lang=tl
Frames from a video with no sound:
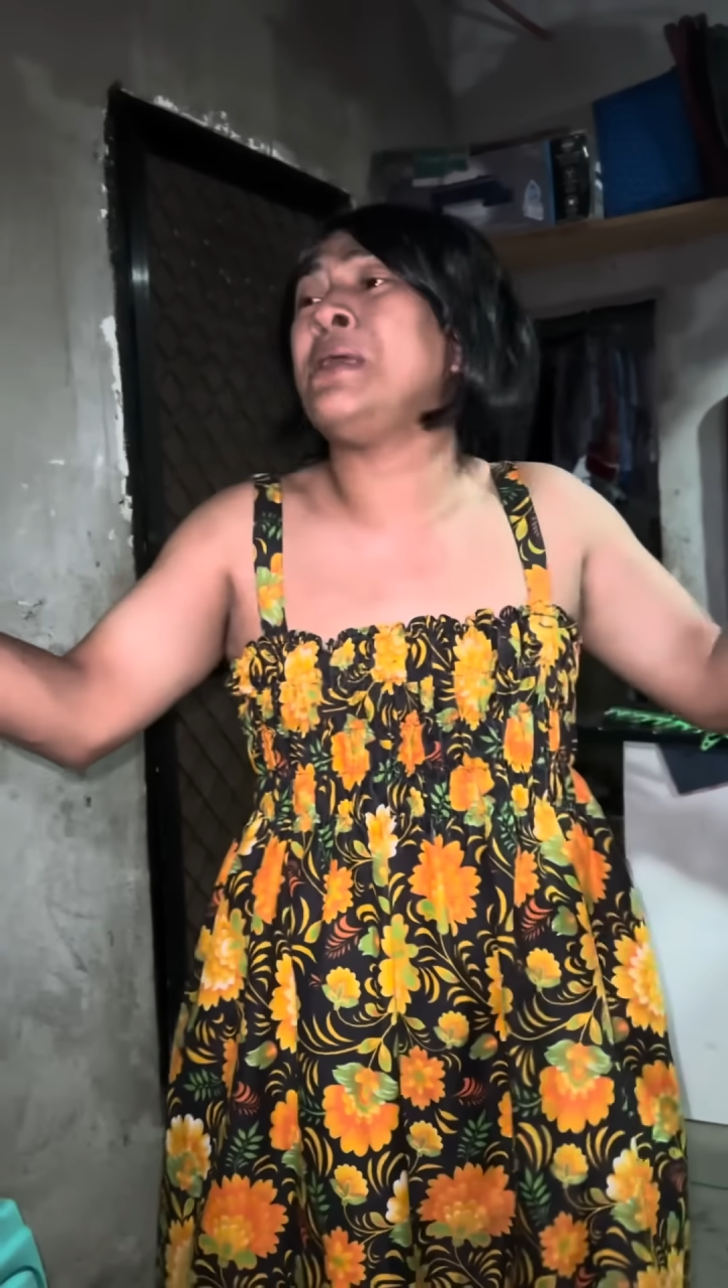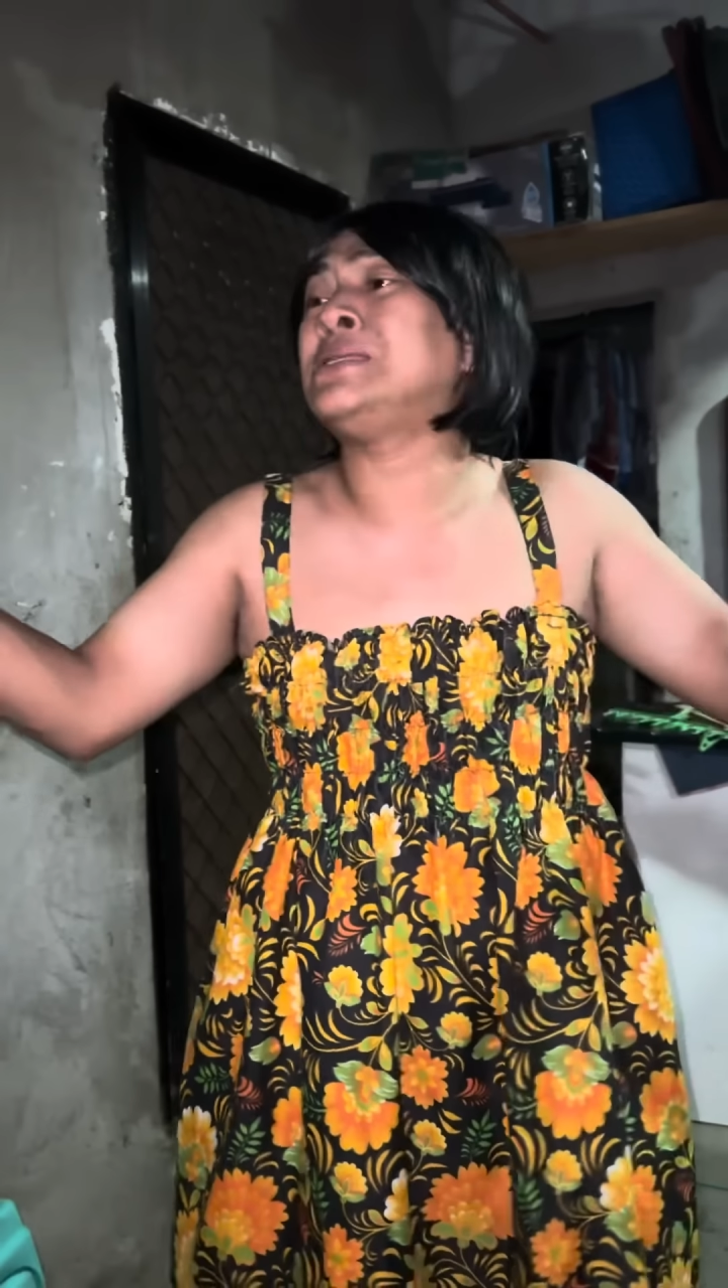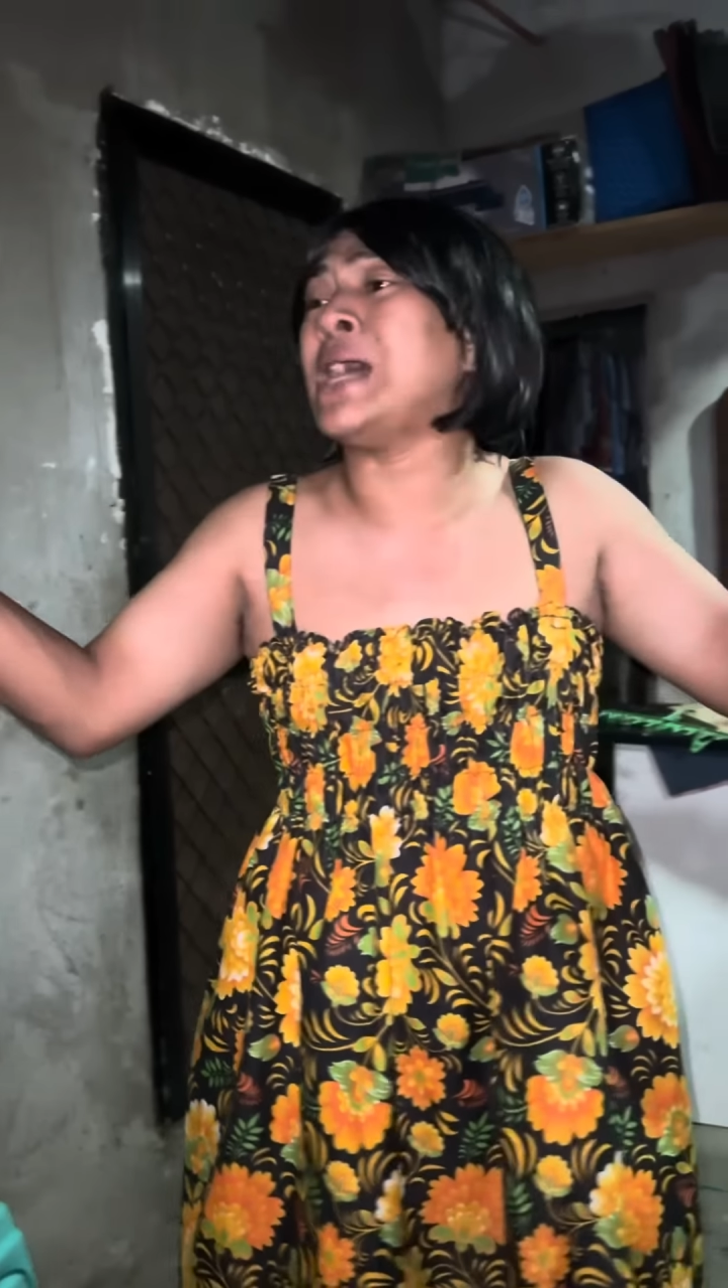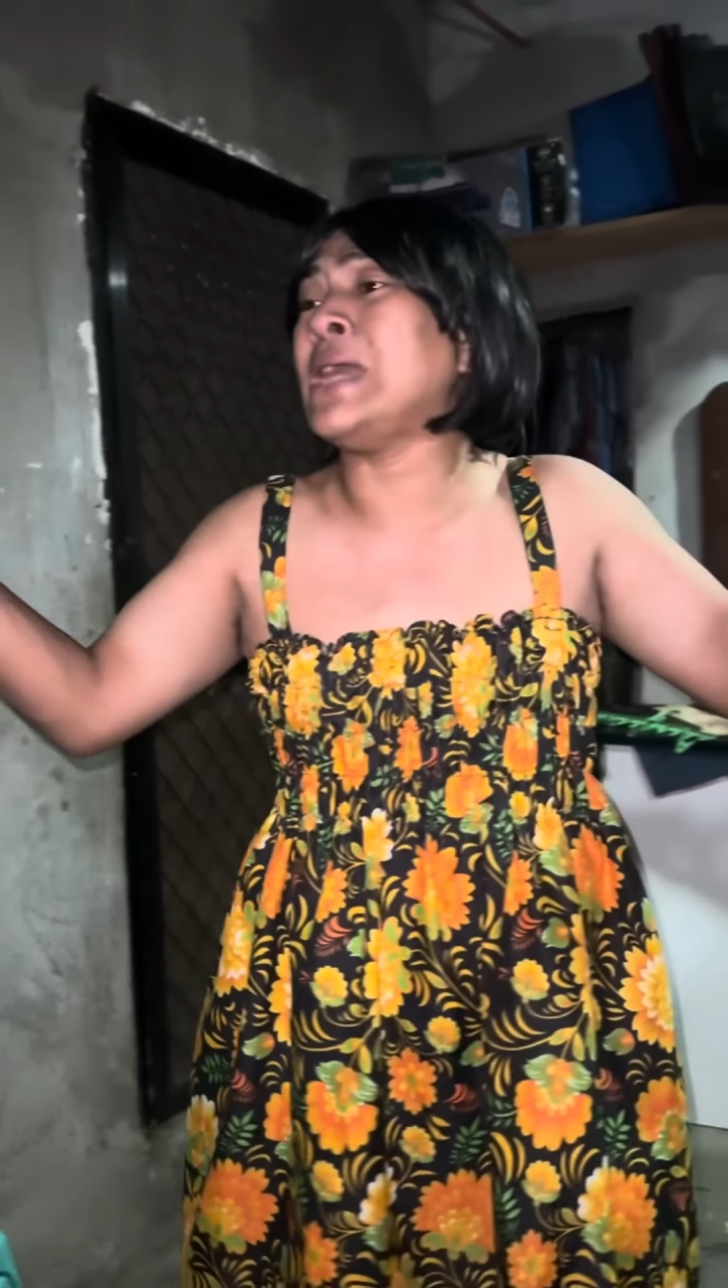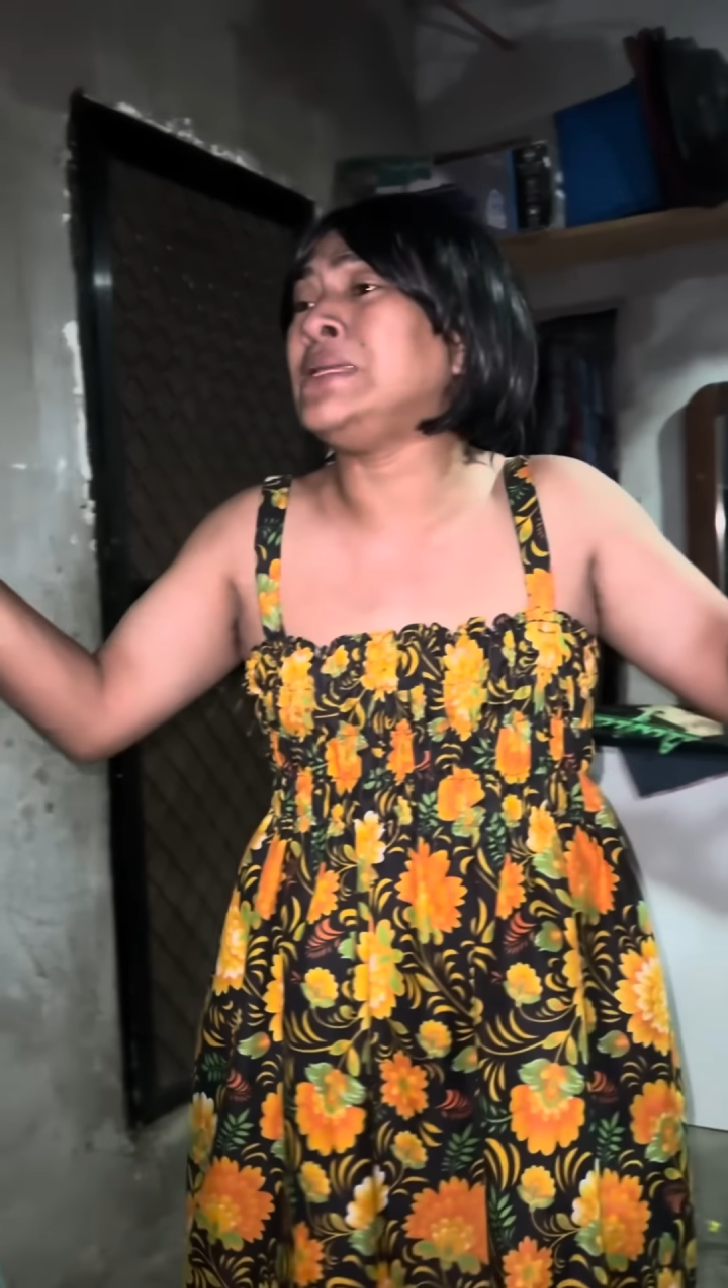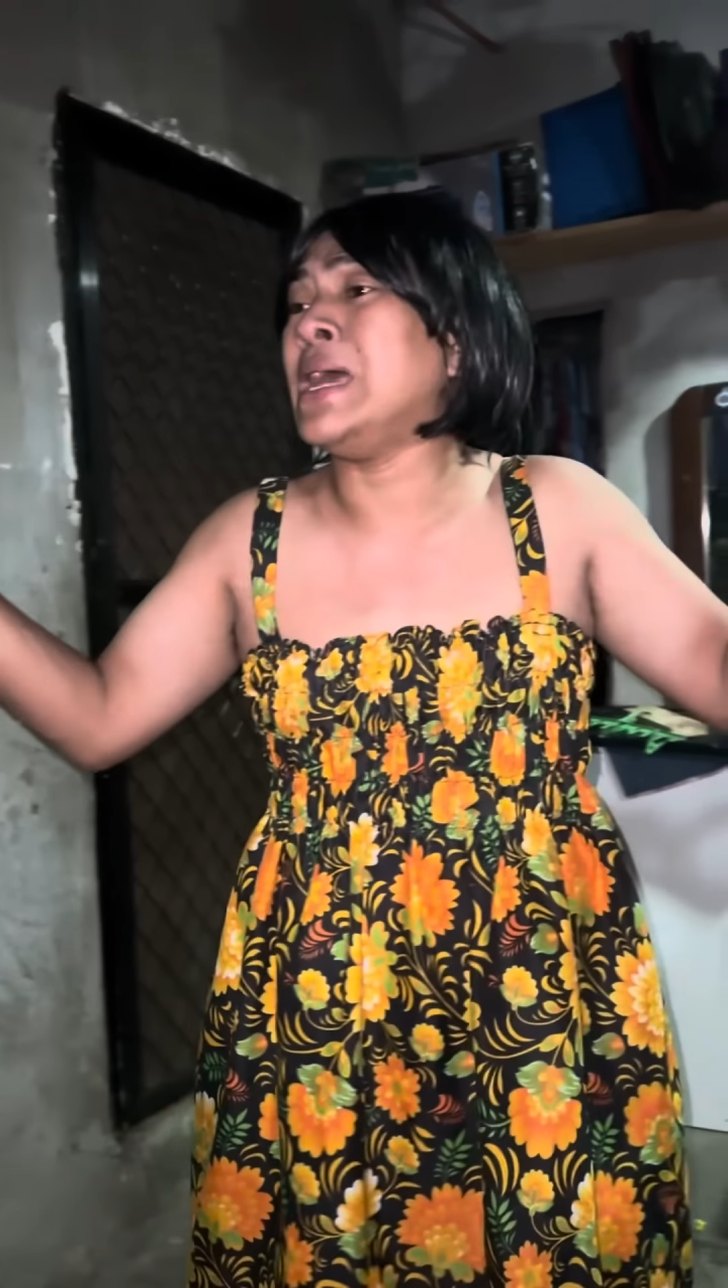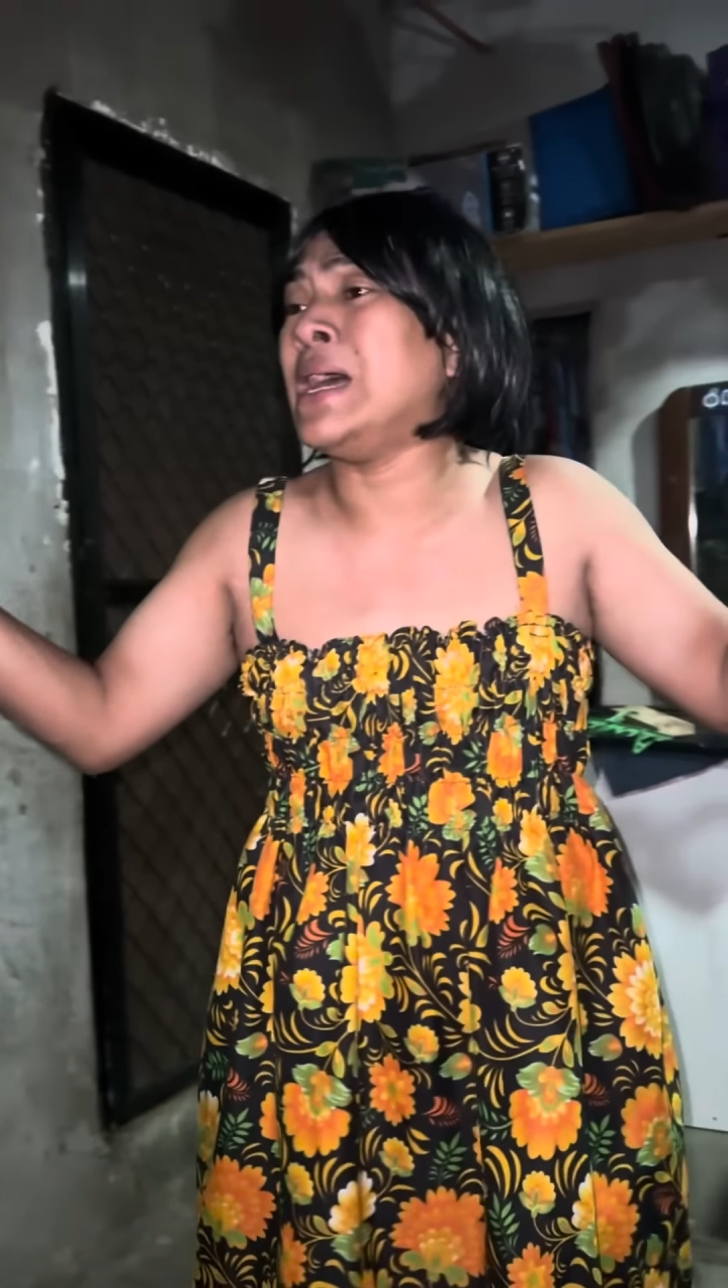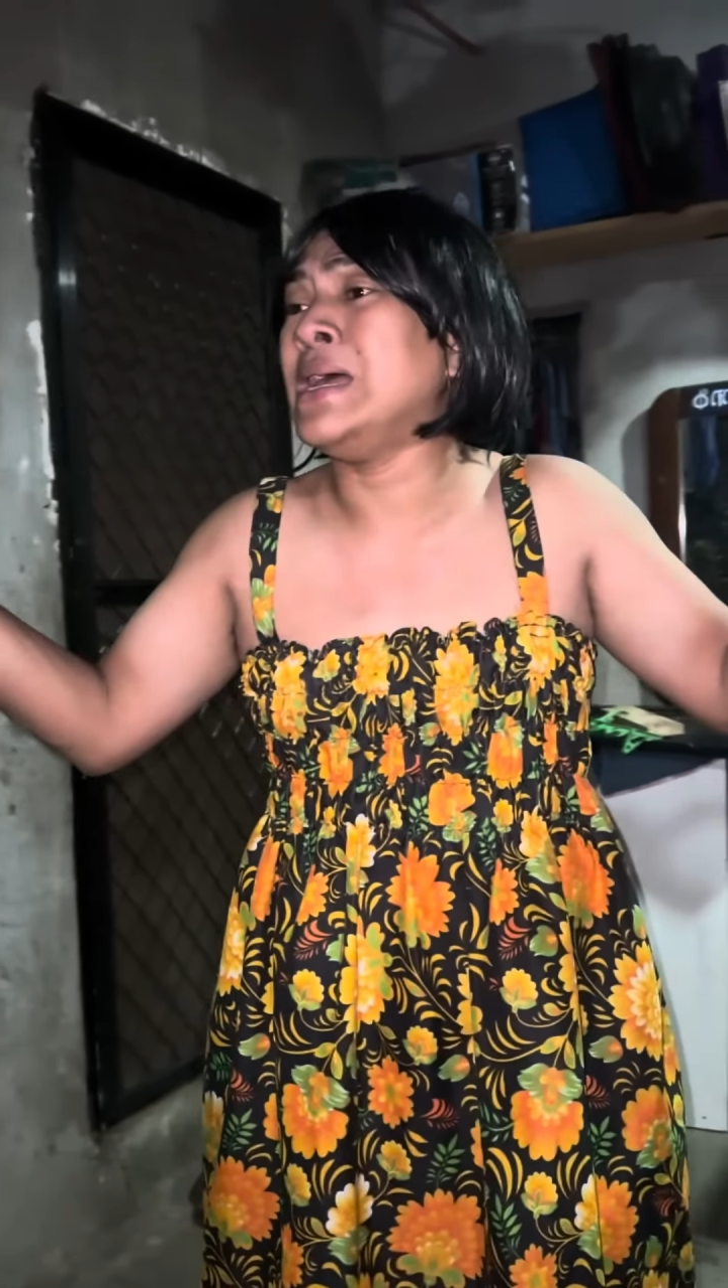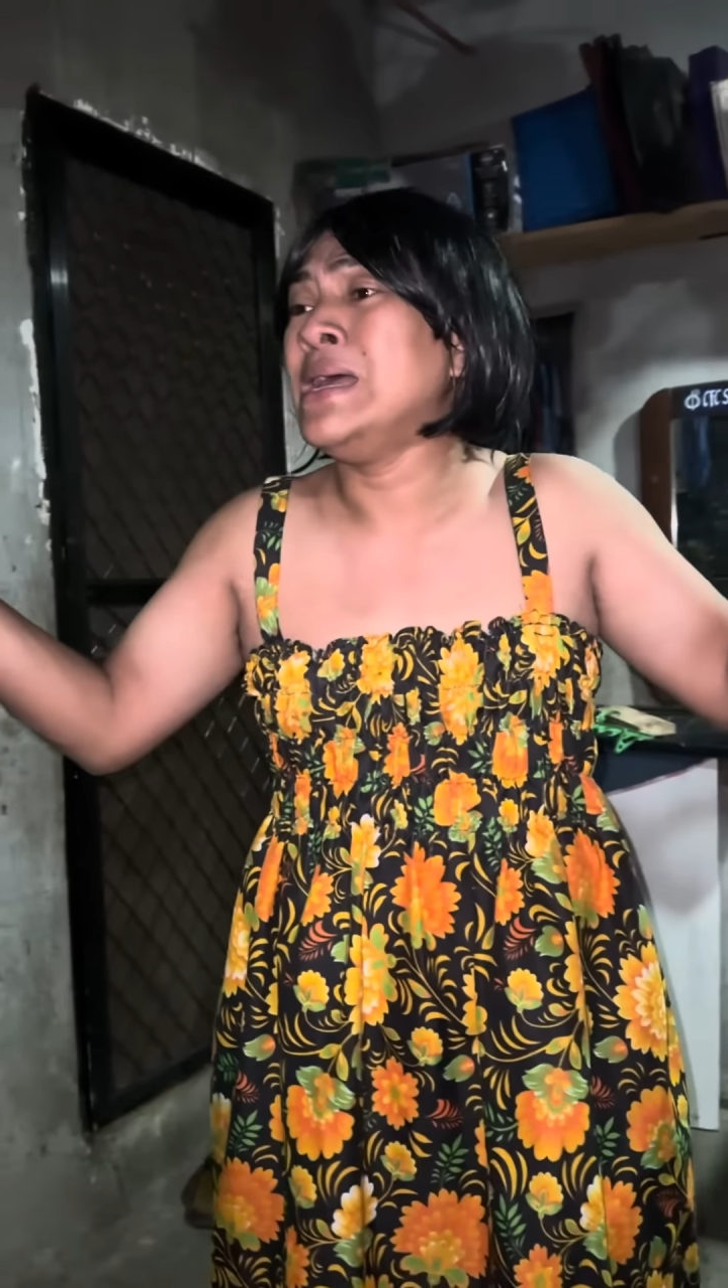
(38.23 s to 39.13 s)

sa kanya,